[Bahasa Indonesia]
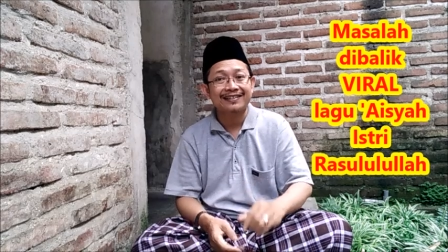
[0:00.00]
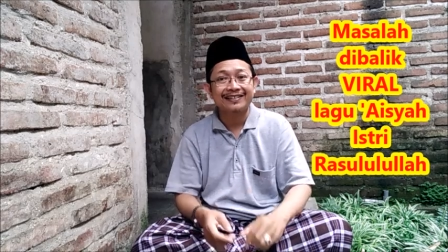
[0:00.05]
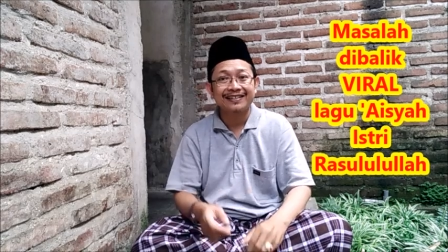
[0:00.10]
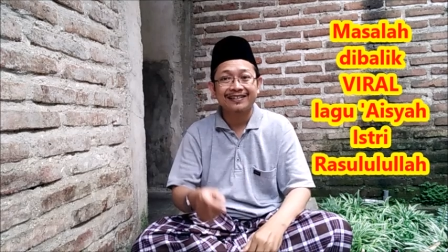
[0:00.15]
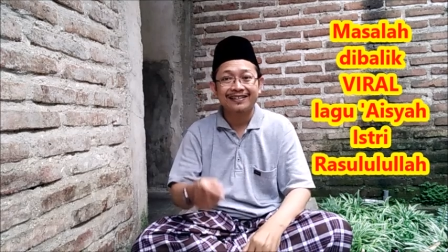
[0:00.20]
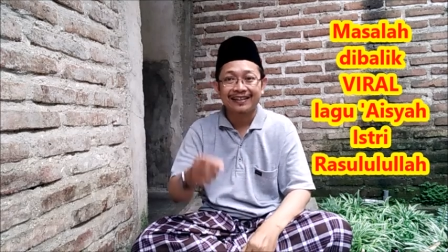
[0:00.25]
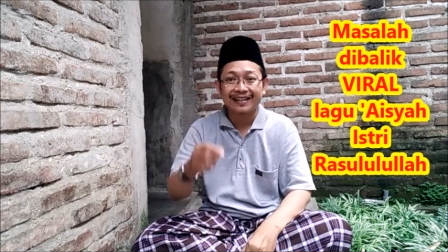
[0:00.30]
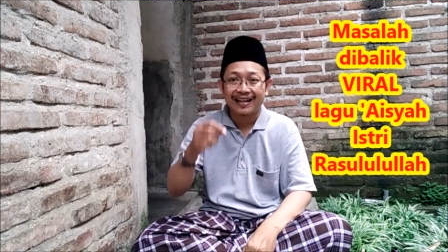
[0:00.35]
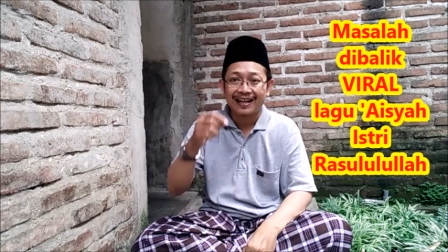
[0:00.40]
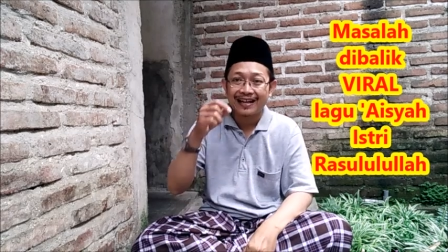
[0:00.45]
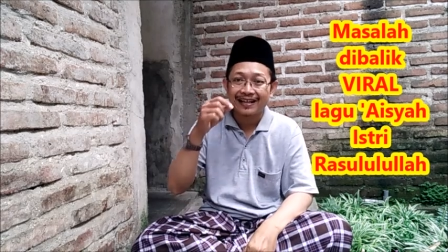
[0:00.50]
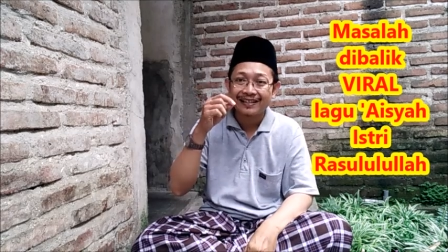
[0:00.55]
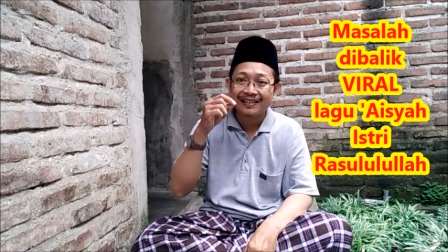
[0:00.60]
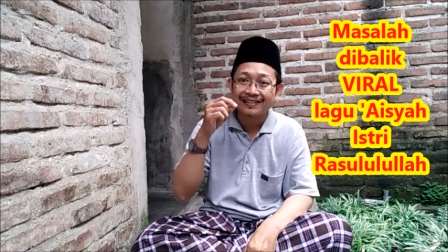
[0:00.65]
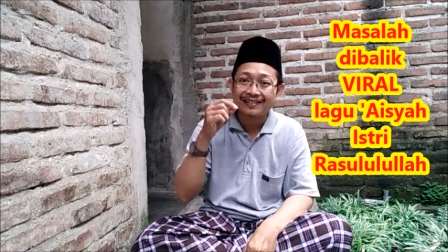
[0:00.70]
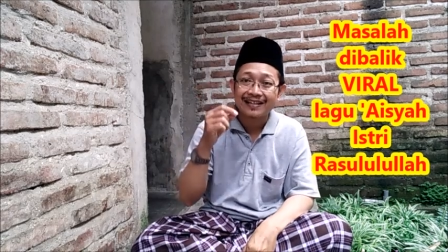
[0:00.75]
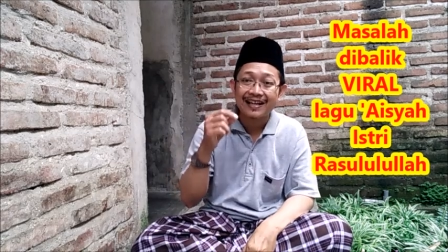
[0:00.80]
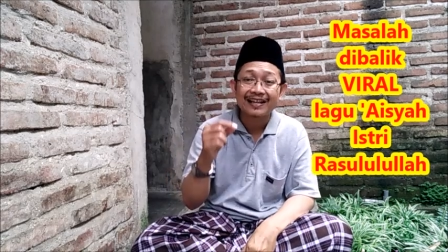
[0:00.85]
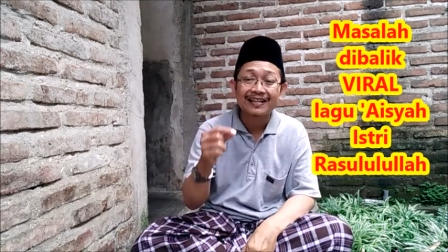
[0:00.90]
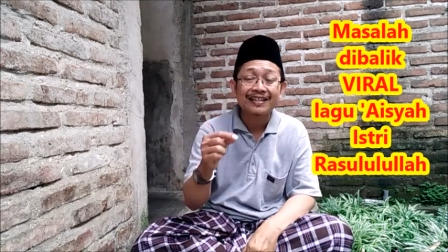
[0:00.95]
Siti
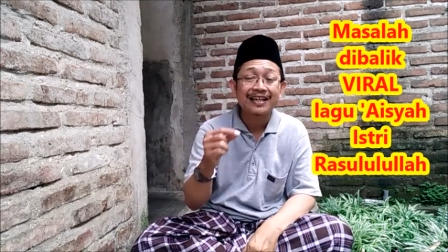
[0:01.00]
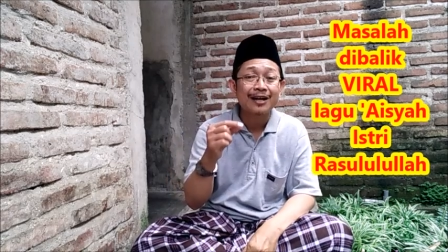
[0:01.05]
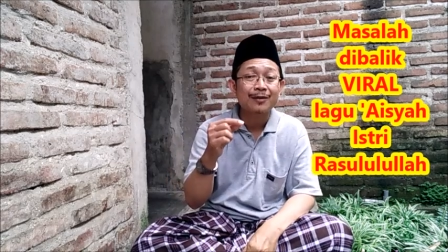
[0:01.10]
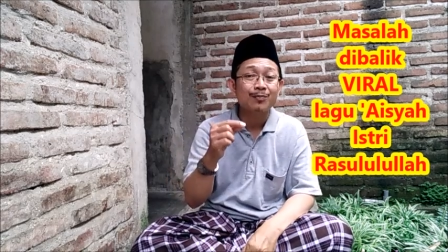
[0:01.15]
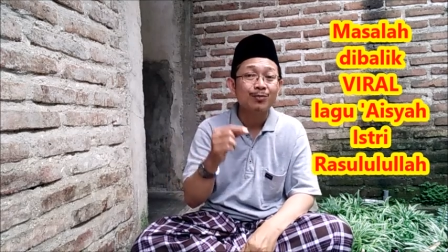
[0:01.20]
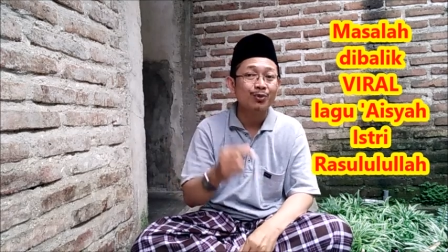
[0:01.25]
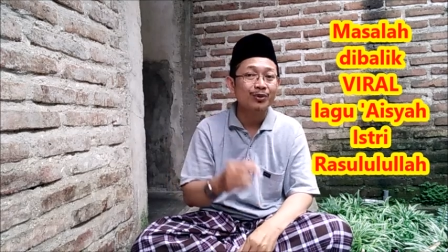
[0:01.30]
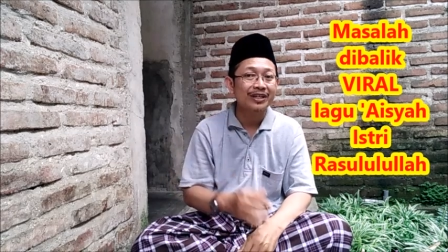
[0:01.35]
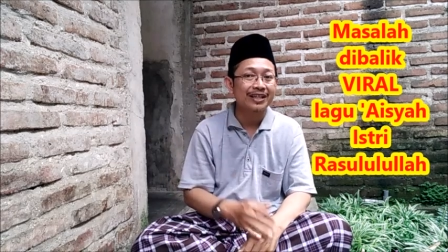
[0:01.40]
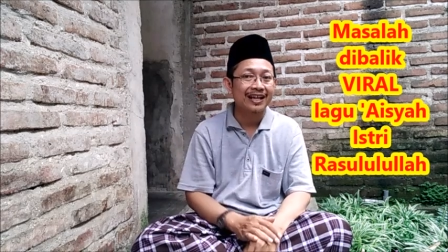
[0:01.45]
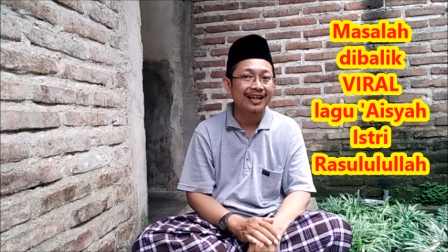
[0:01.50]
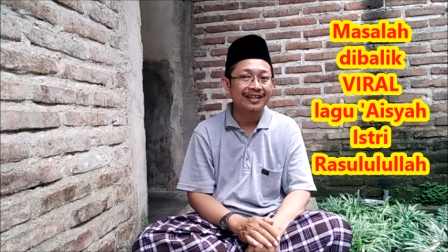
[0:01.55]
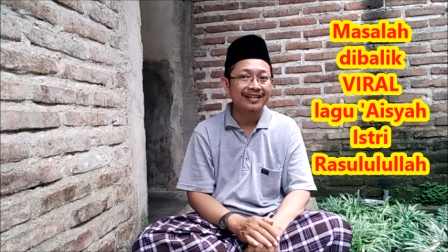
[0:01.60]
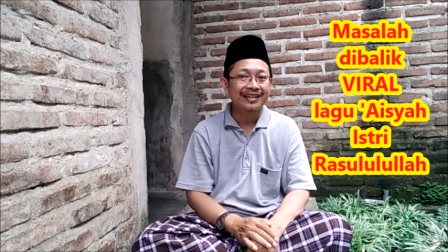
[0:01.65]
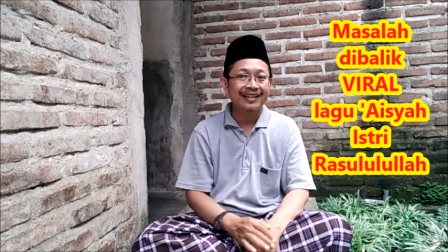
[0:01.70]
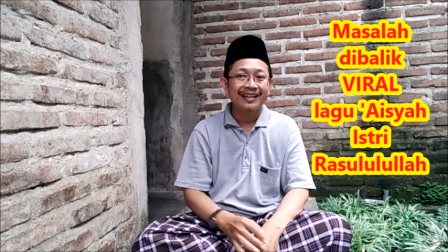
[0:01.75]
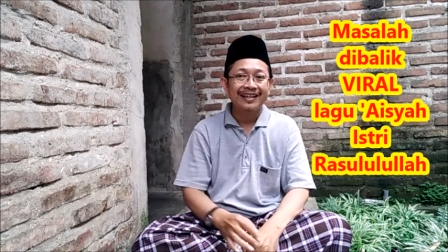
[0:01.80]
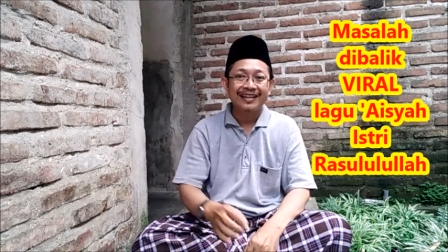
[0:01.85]
Aisyah yang mulia,